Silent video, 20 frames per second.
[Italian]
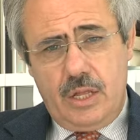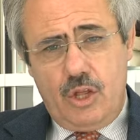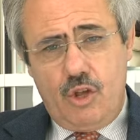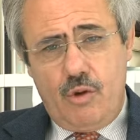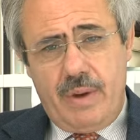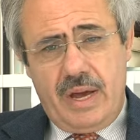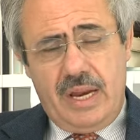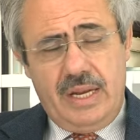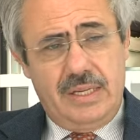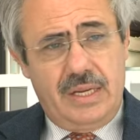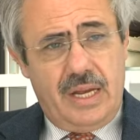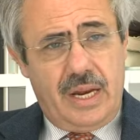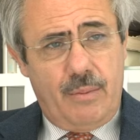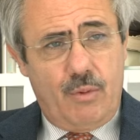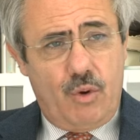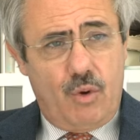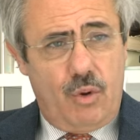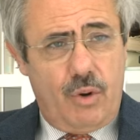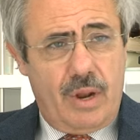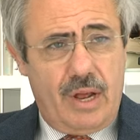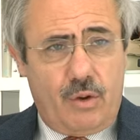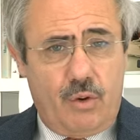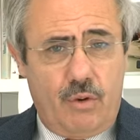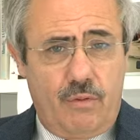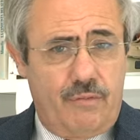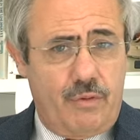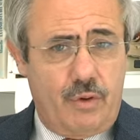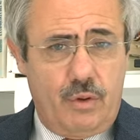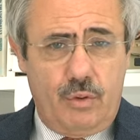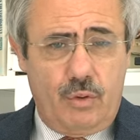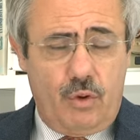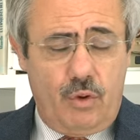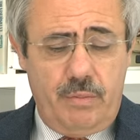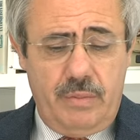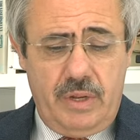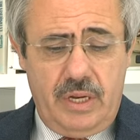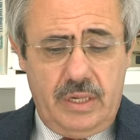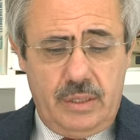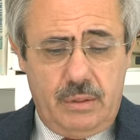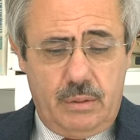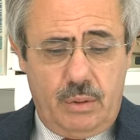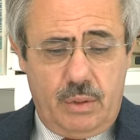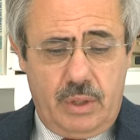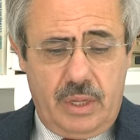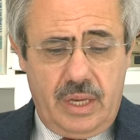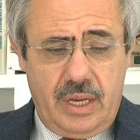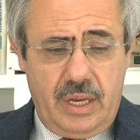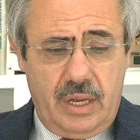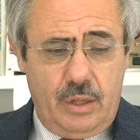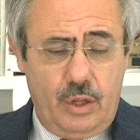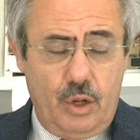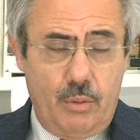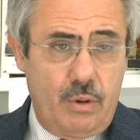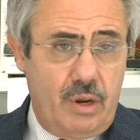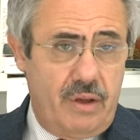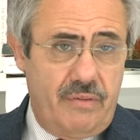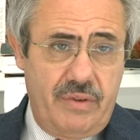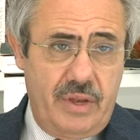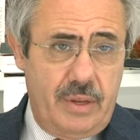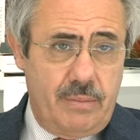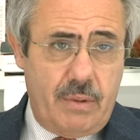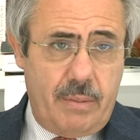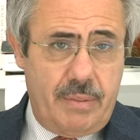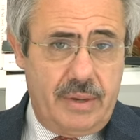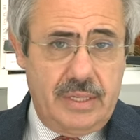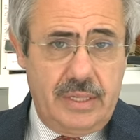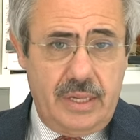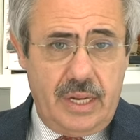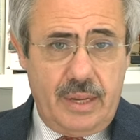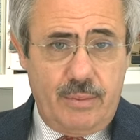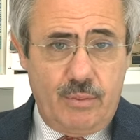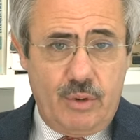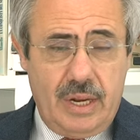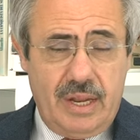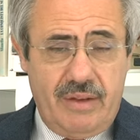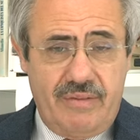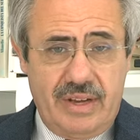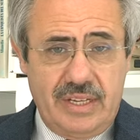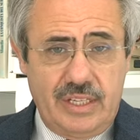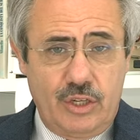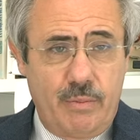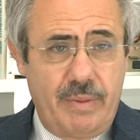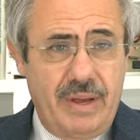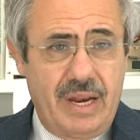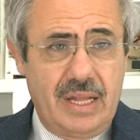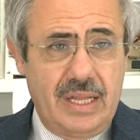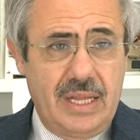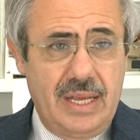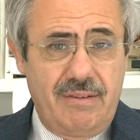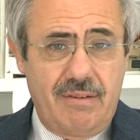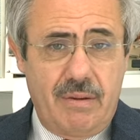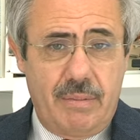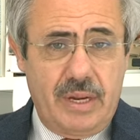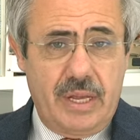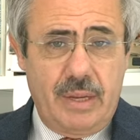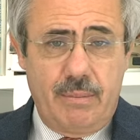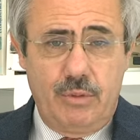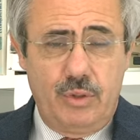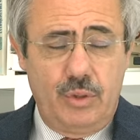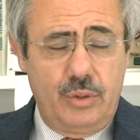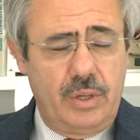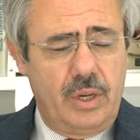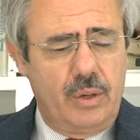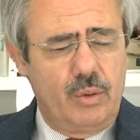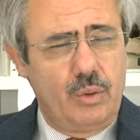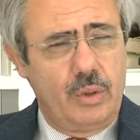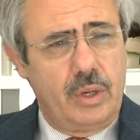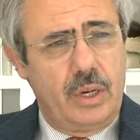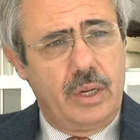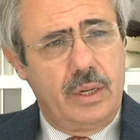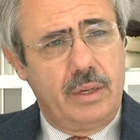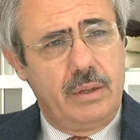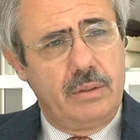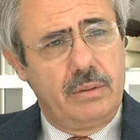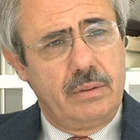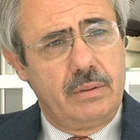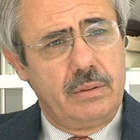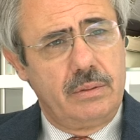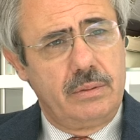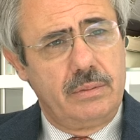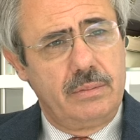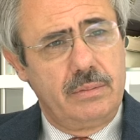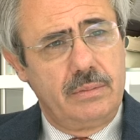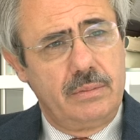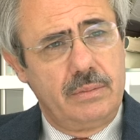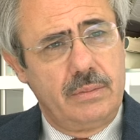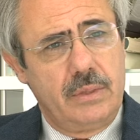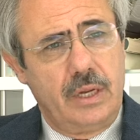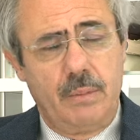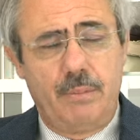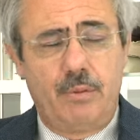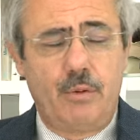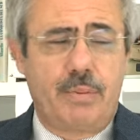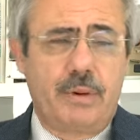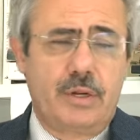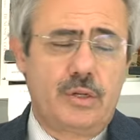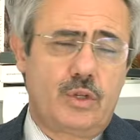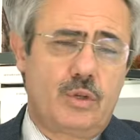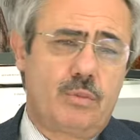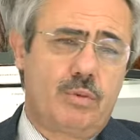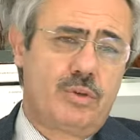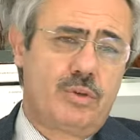Domani saremo a confronto col Ministro e dopo la firma passeremo alla fase operativa perché bisogna chiudere il più presto